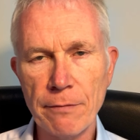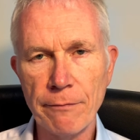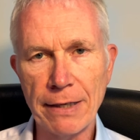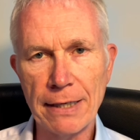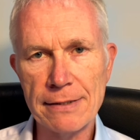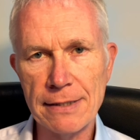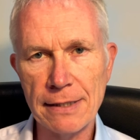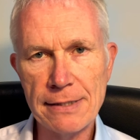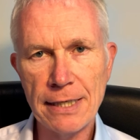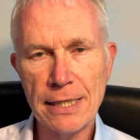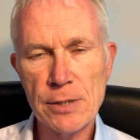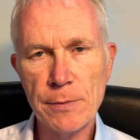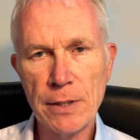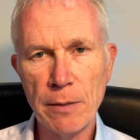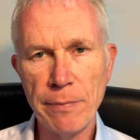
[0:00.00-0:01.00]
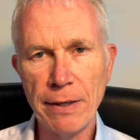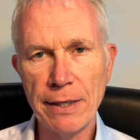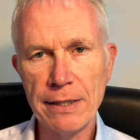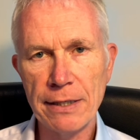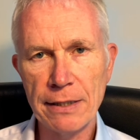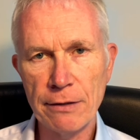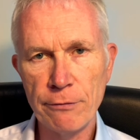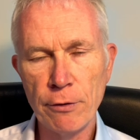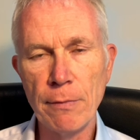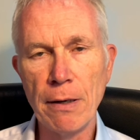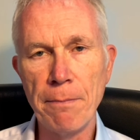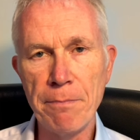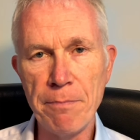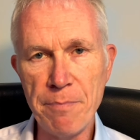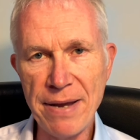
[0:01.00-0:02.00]
Wenn jetzt der Sicherheitsmitarbeiter der Firma
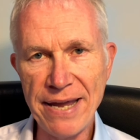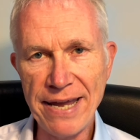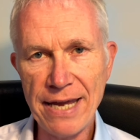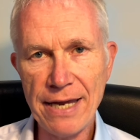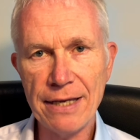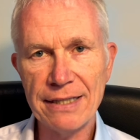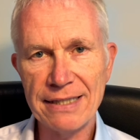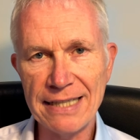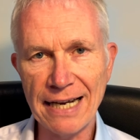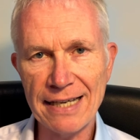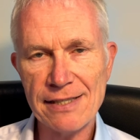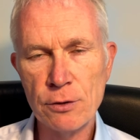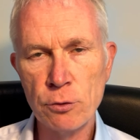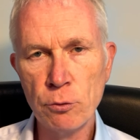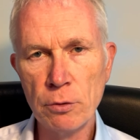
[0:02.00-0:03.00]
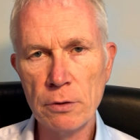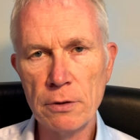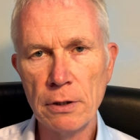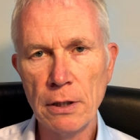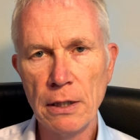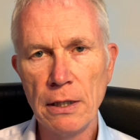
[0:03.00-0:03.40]
B das tut,